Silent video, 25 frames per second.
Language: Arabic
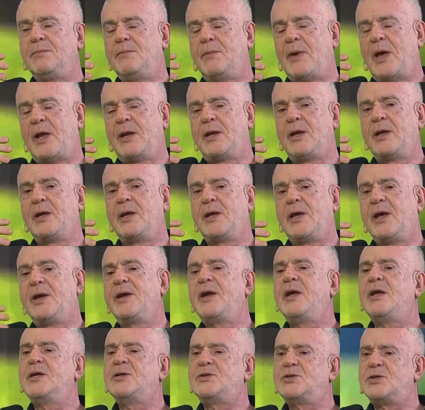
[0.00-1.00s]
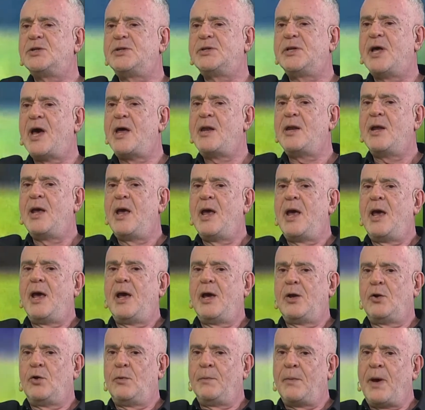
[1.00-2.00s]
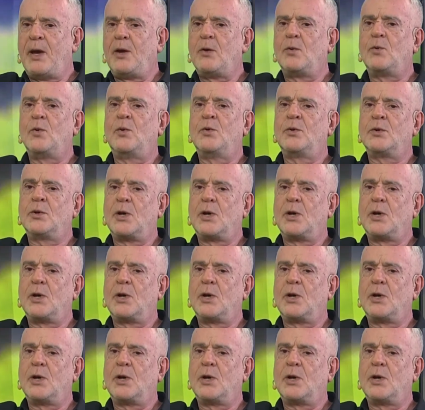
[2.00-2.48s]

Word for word: يعني كريه جدا ان ما يكون